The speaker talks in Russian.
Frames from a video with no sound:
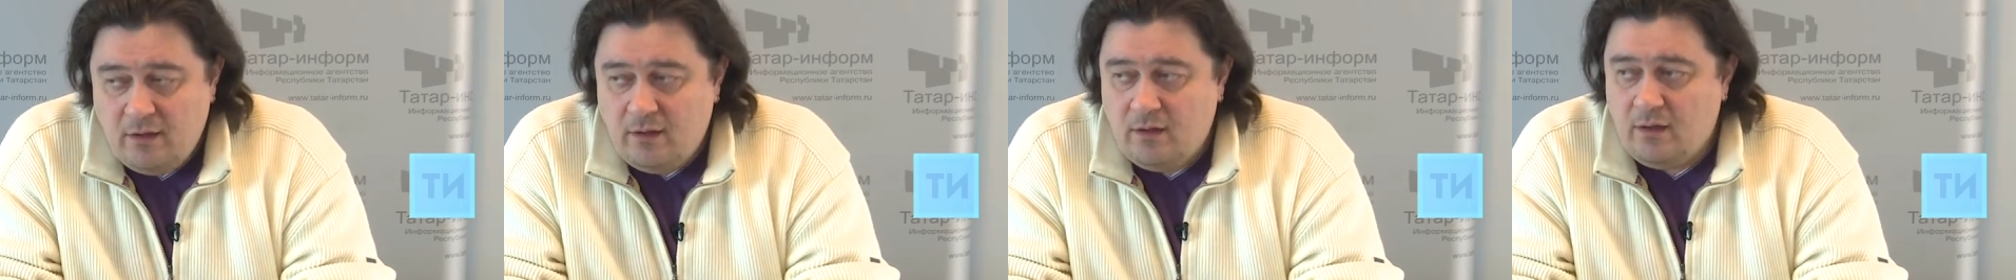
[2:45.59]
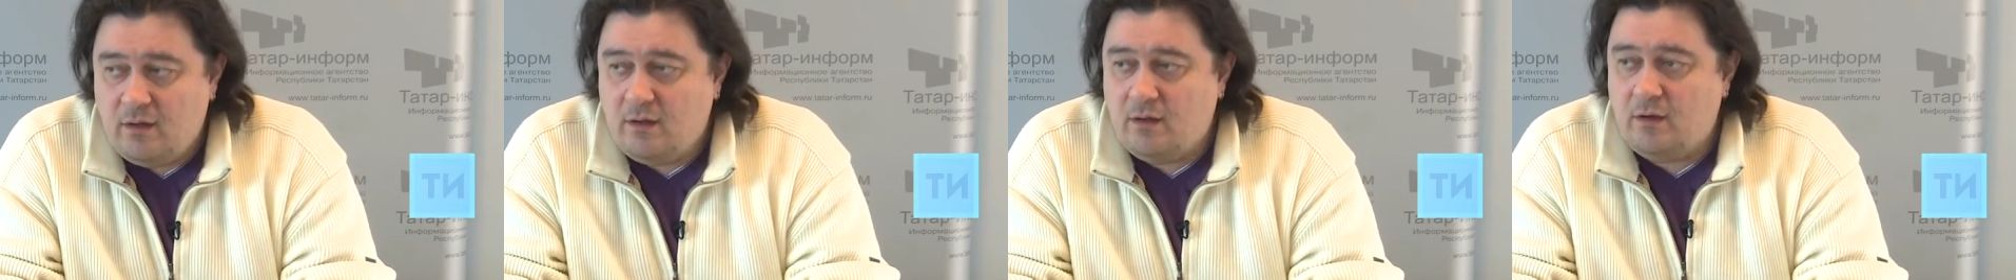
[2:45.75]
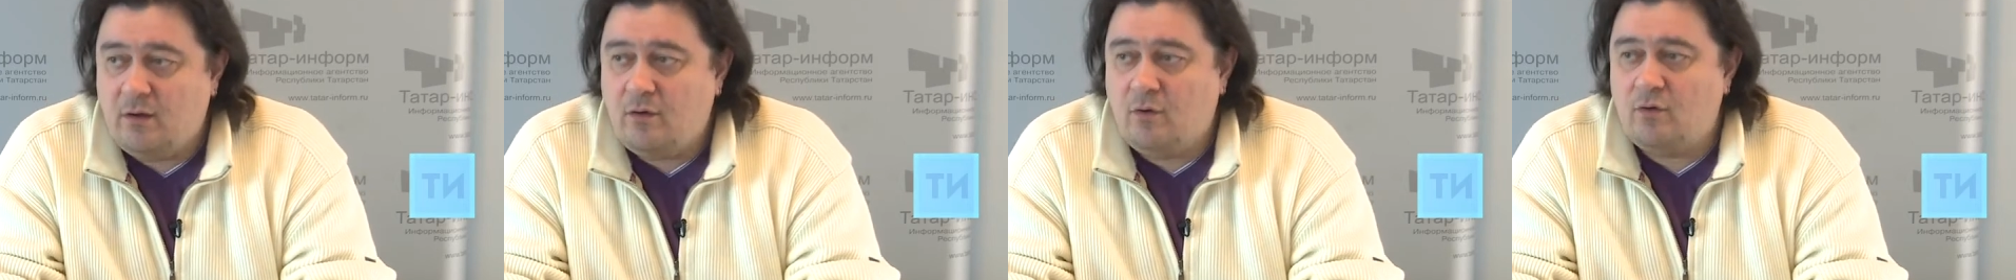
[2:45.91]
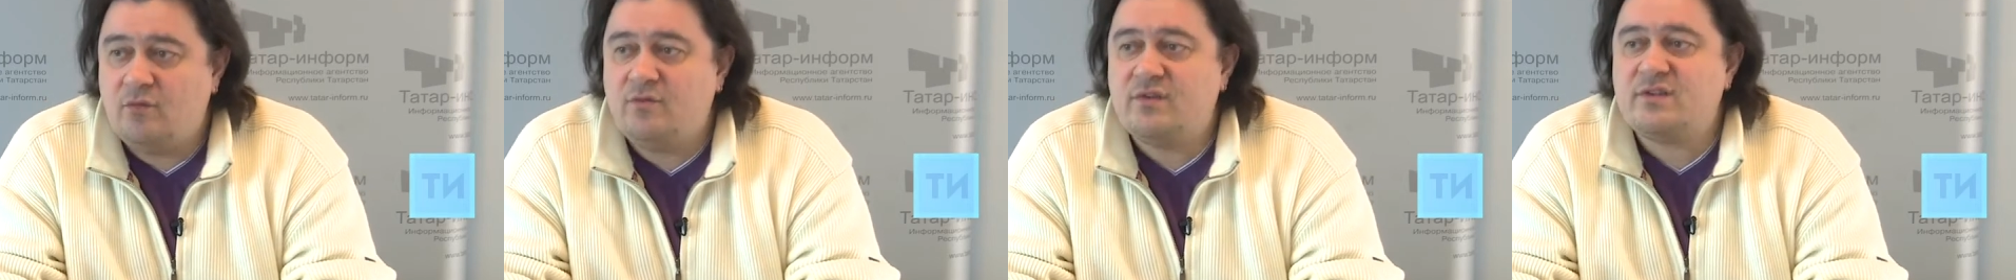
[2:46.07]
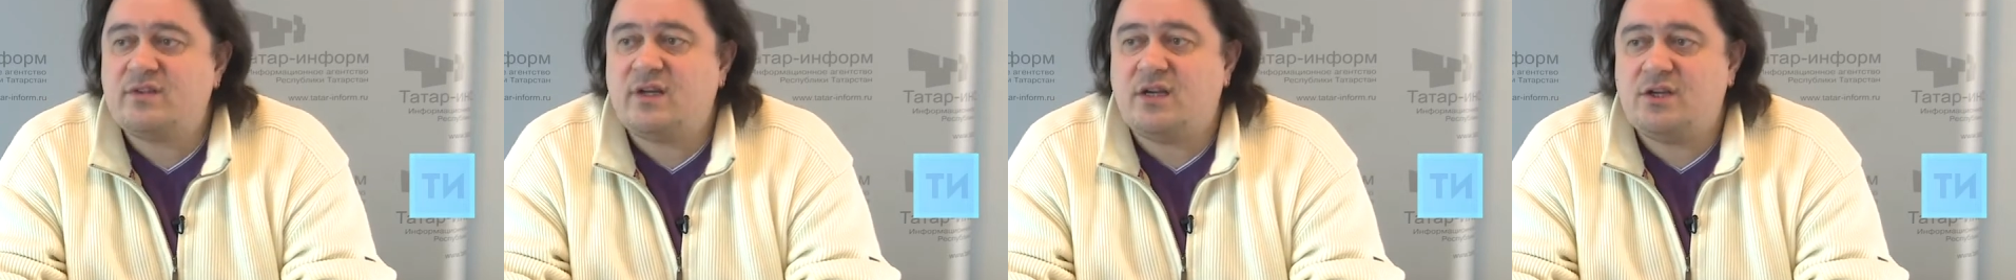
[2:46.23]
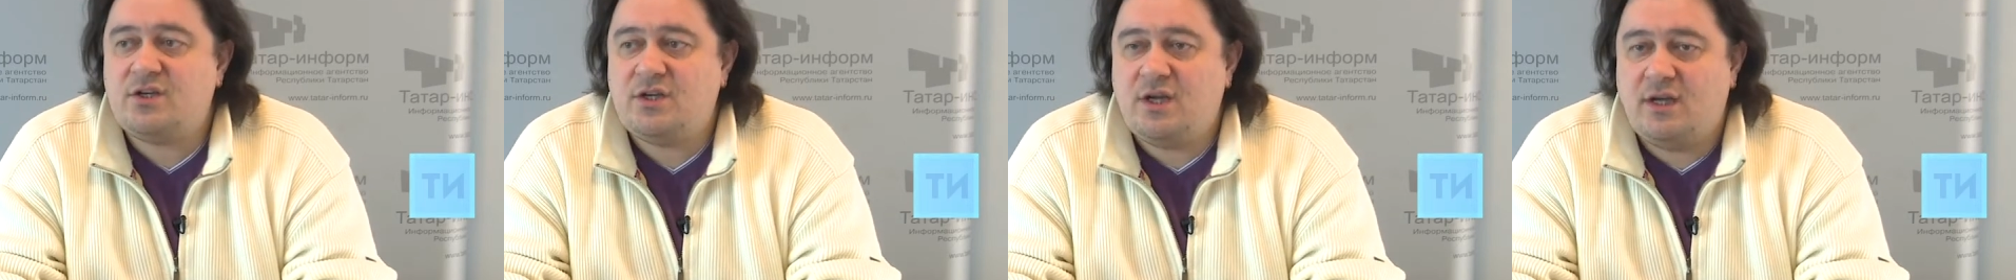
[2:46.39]
Э, он
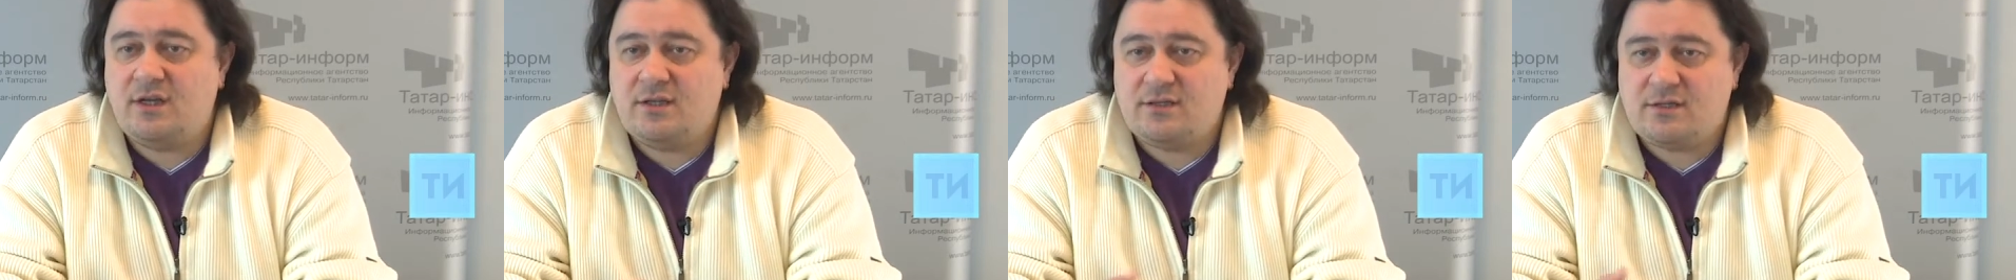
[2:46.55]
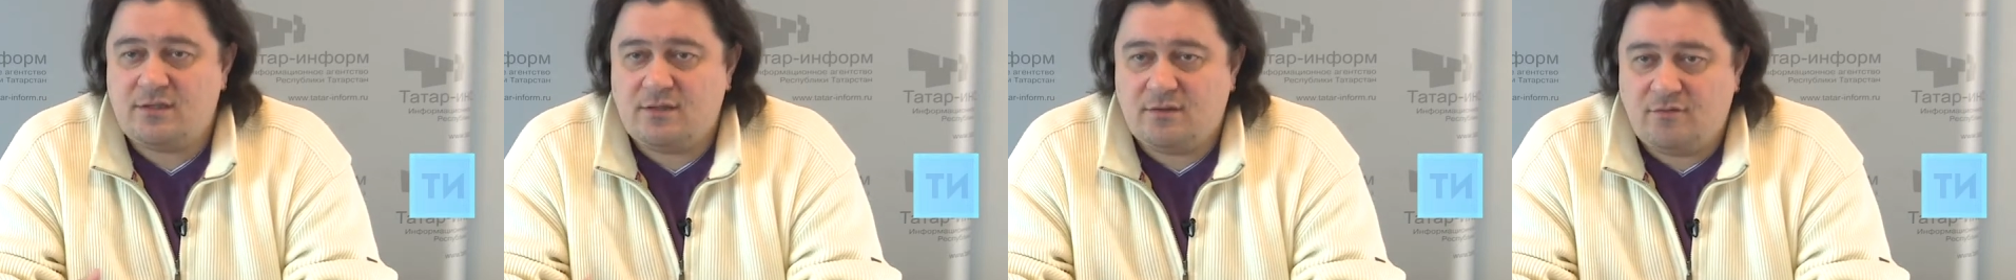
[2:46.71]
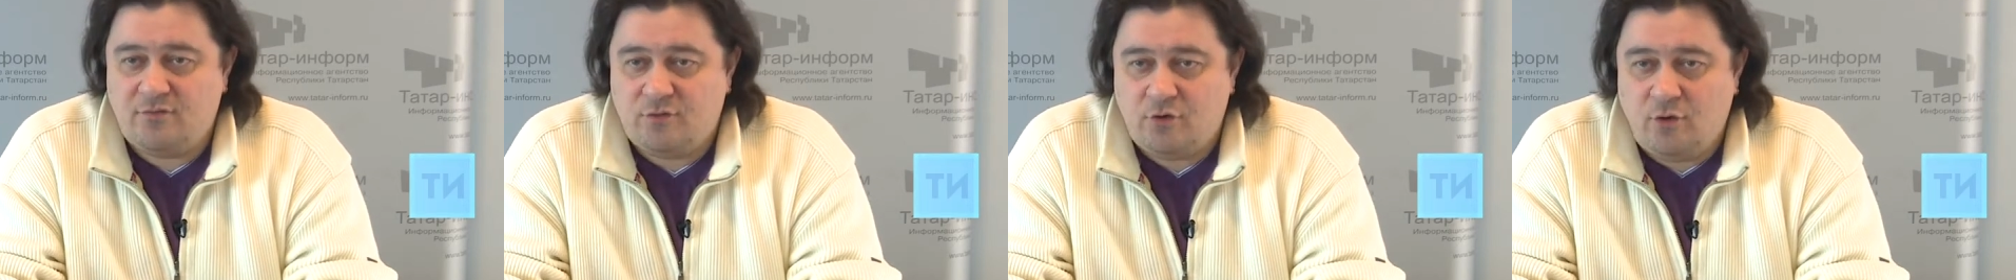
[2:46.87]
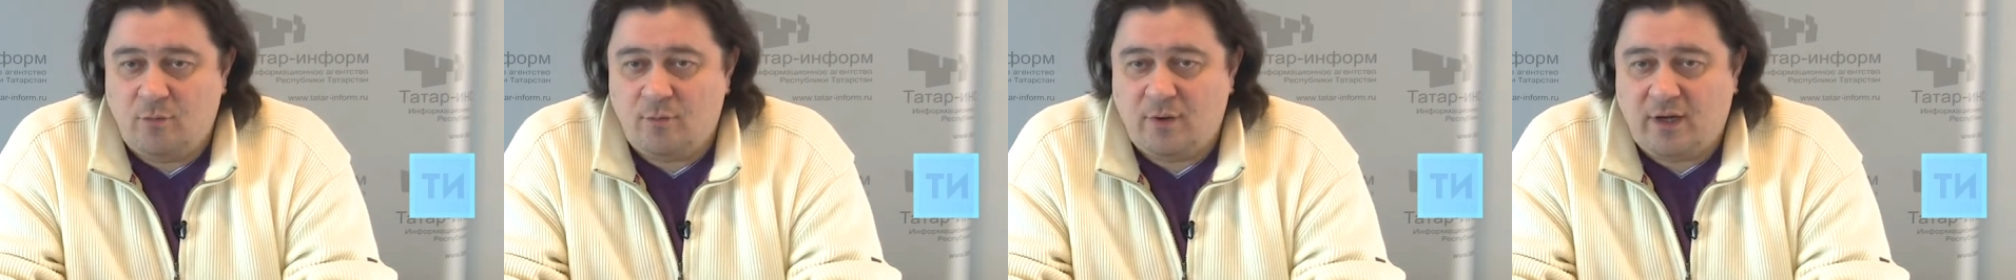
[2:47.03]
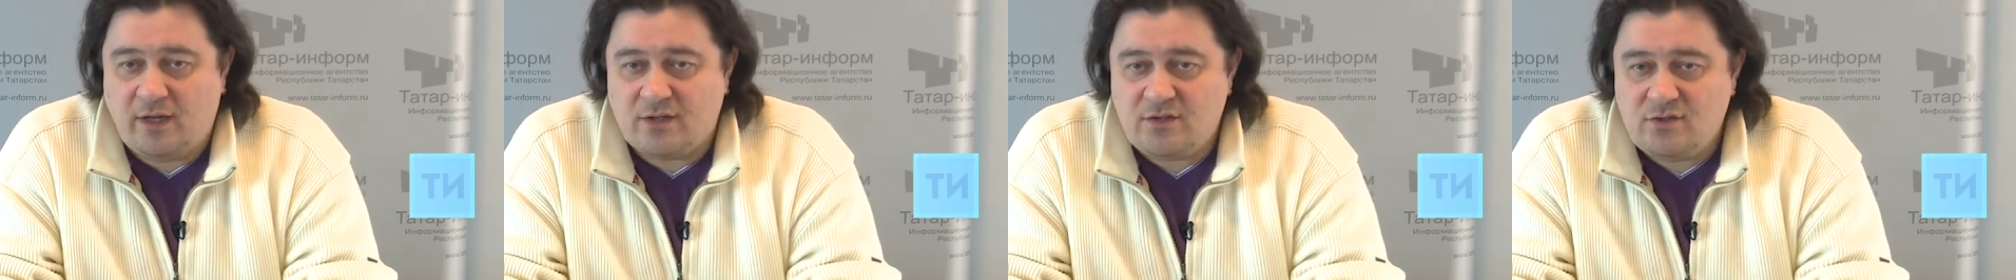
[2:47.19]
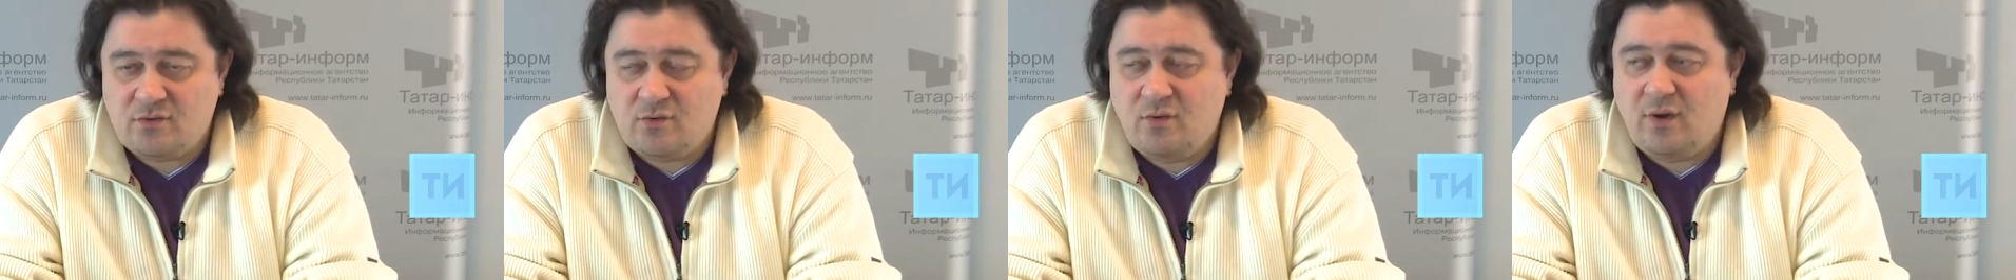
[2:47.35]
возвращается в дом к
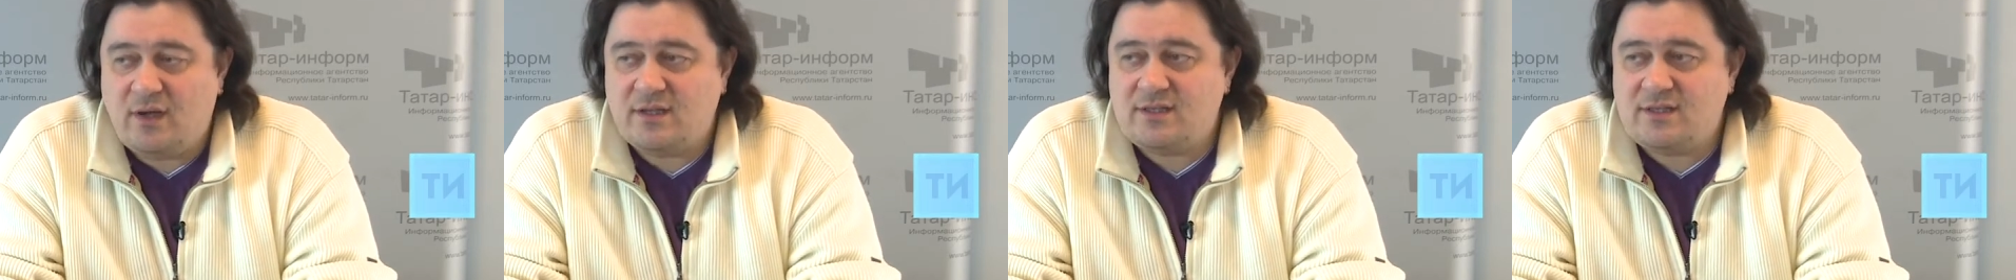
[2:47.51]
отцу,